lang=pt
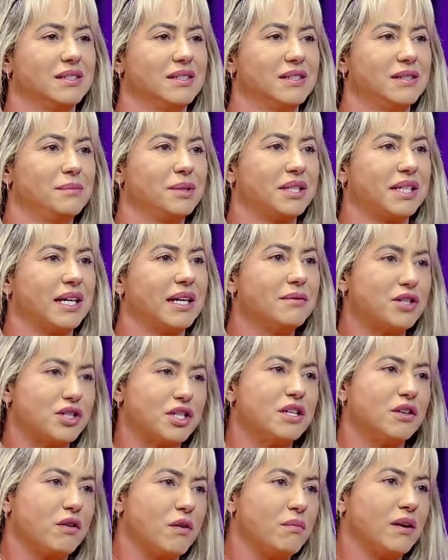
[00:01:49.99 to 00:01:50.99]
Uhum. Porque ela
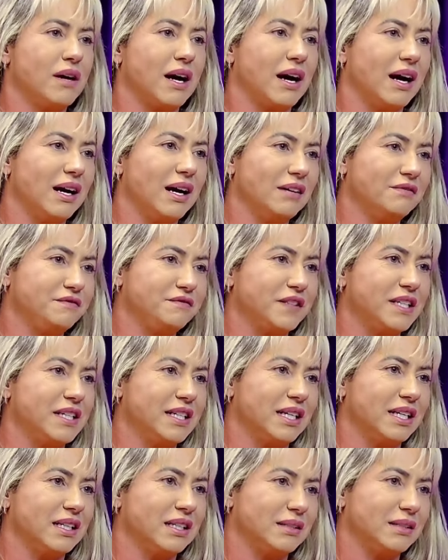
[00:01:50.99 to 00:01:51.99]
tinha como a
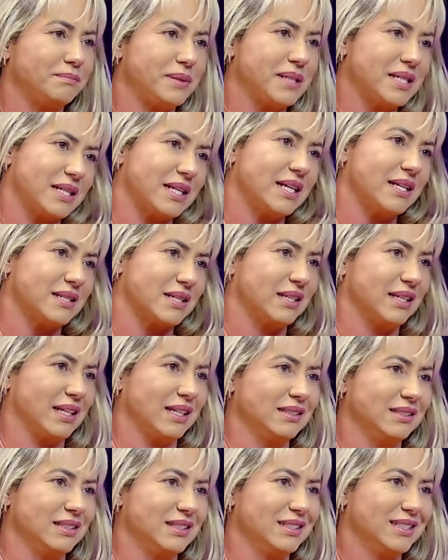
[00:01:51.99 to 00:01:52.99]
filhinha princesa,
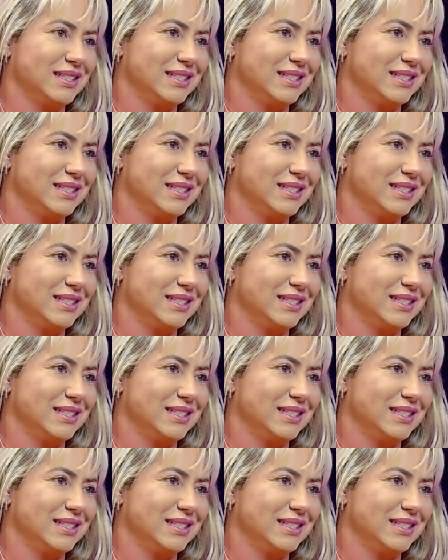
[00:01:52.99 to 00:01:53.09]
né?